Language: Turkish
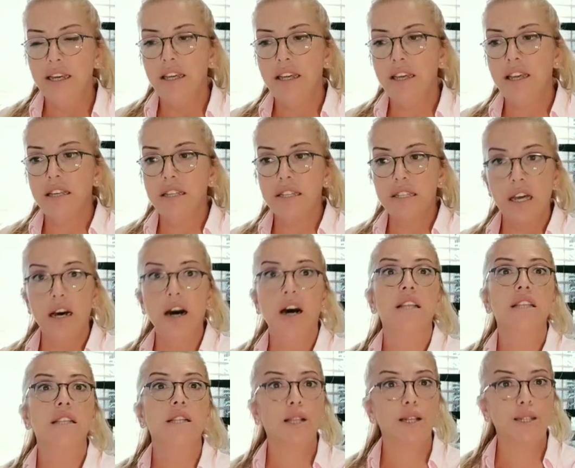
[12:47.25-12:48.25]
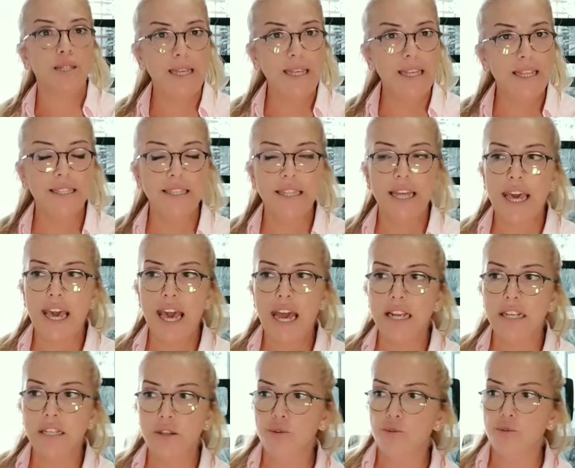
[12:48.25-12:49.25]
E, sağlıkla da ilgili eğer
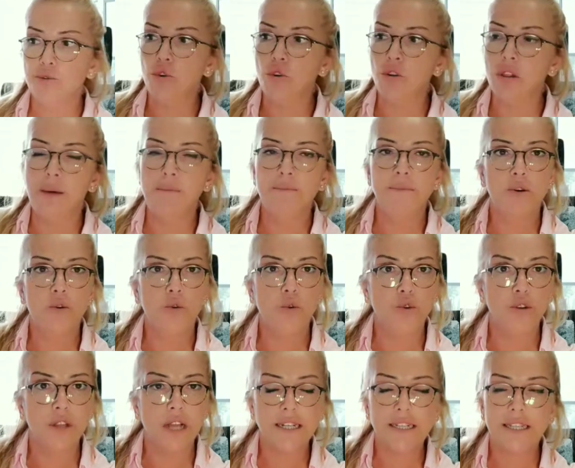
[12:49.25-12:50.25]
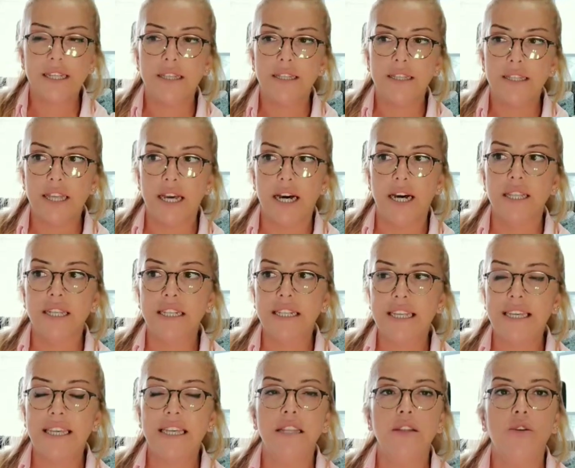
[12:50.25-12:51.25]
sorunu olan bir oğlaksanız sağlıkla
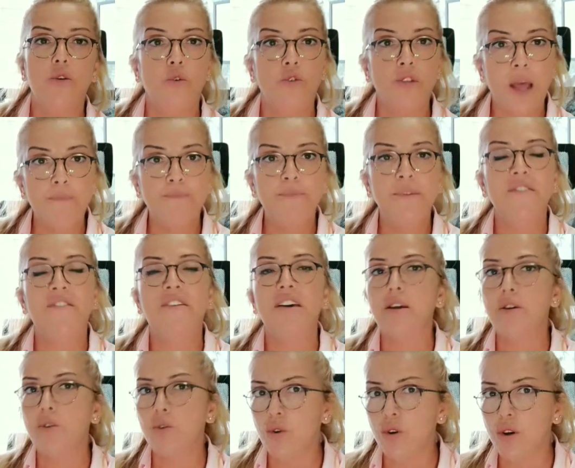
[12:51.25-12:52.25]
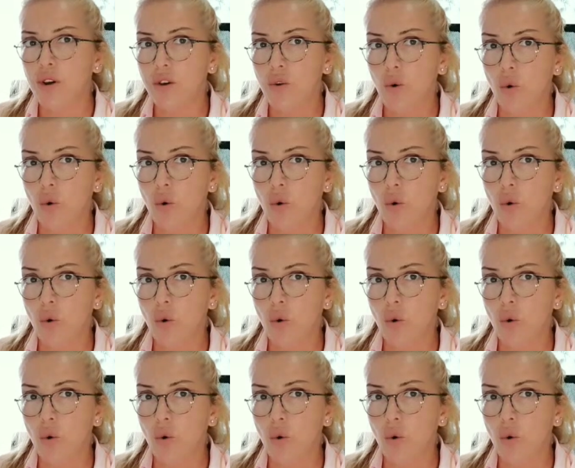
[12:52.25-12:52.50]
ilgili önemli ve e,